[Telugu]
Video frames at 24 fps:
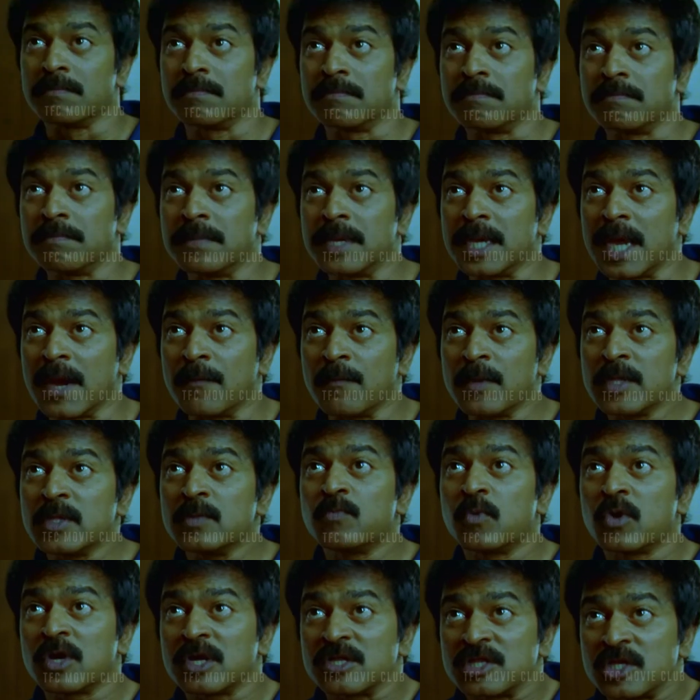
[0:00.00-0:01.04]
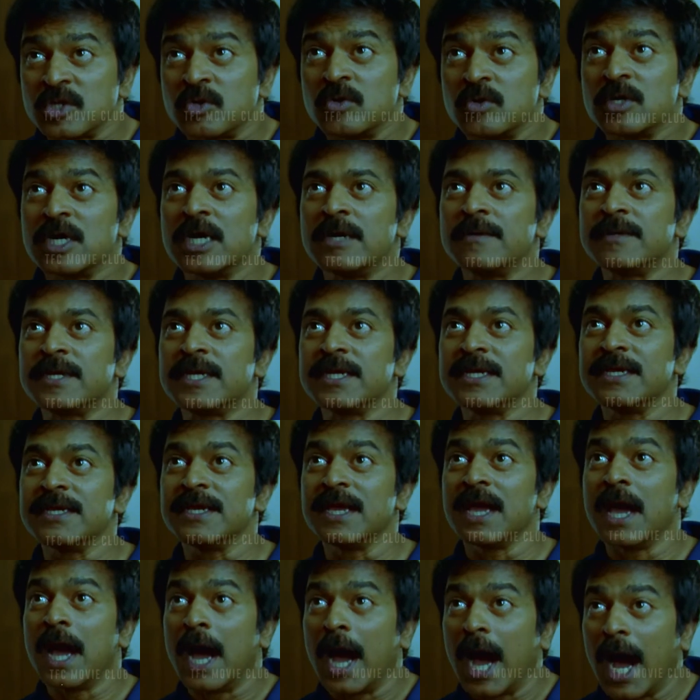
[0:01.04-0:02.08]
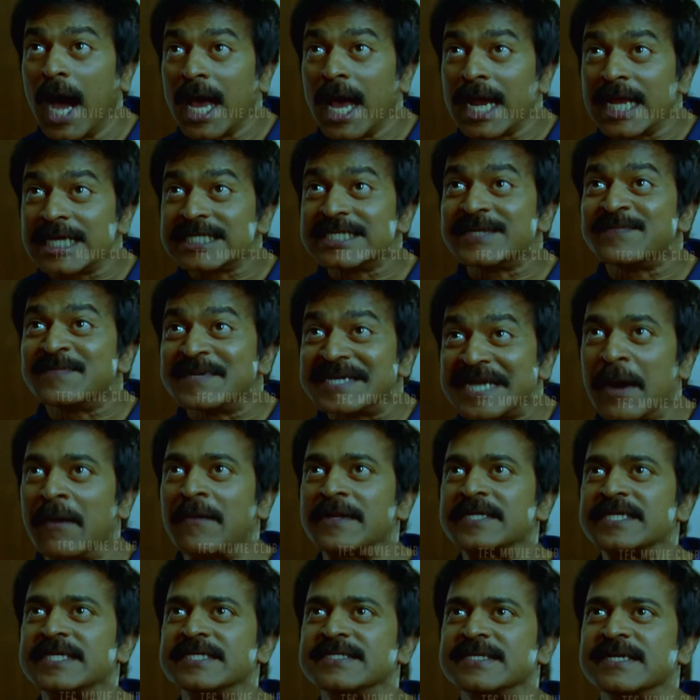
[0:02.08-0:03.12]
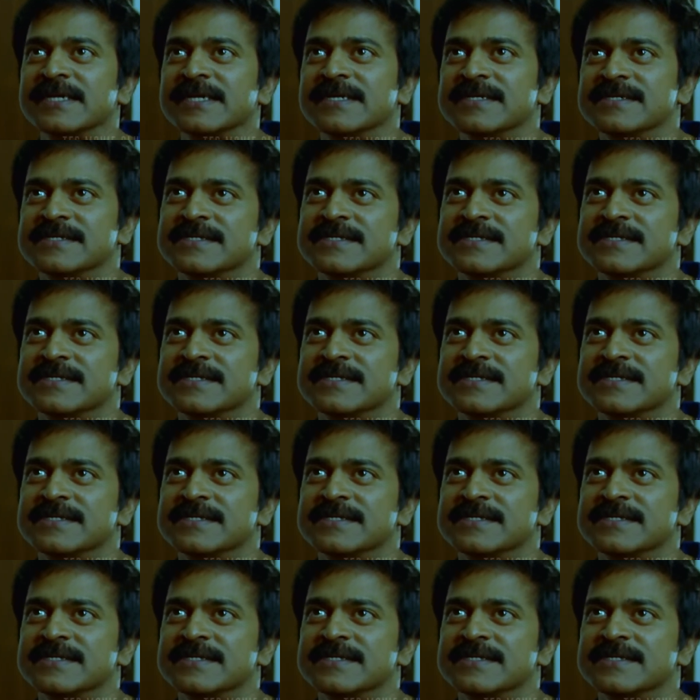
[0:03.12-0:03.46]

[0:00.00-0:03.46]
మీ అమ్మకి బుర్ర తక్కువ కాబట్టి అలా చెప్పి కవర్ చేశాను